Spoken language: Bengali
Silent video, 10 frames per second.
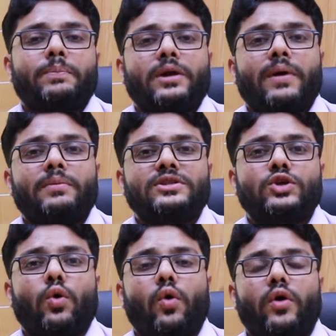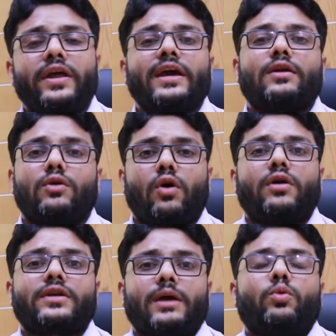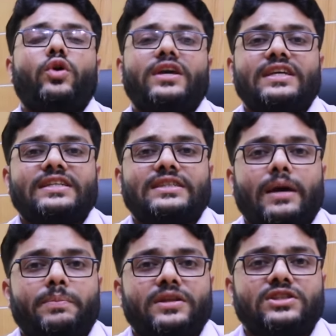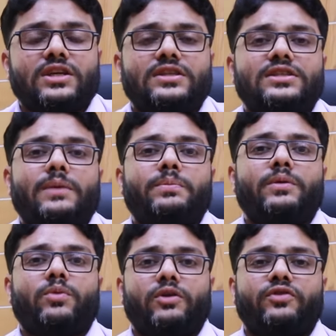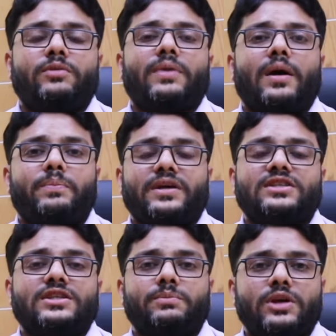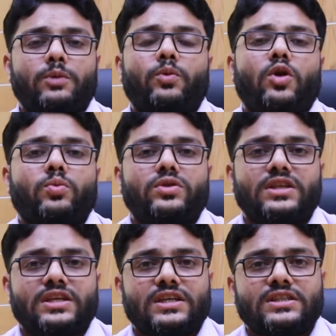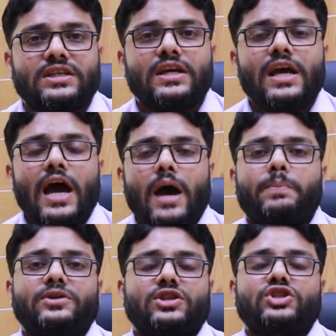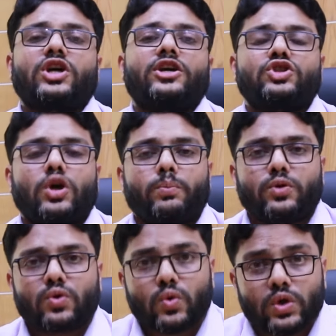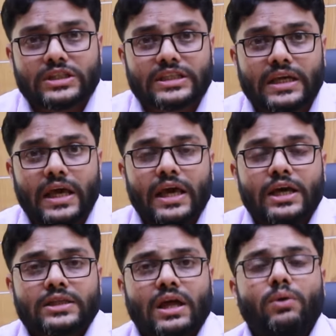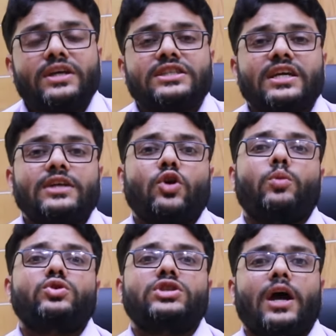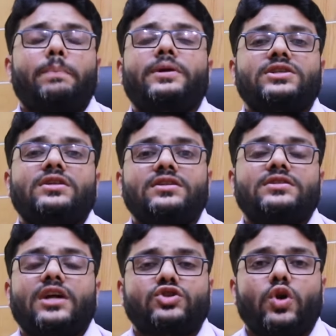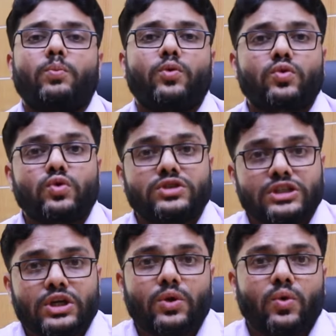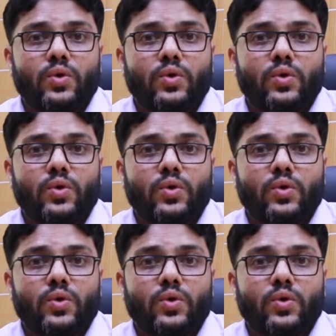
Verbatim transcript: আপনারা ভাবেন যে অনেক লং টাইম হয়ে গিয়েছে আপনাদের সাথে যে আপনার বয়ফ্রেন্ড বা আপনাকে যে বিয়ের প্রলোভন দেখিয়ে যে আপনার সাথে শারীরিক সম্পর্ক করেছে তাহলে সেক্ষেত্রে অবশ্যই আপনার সাথে যে তার সম্পর্ক ছিল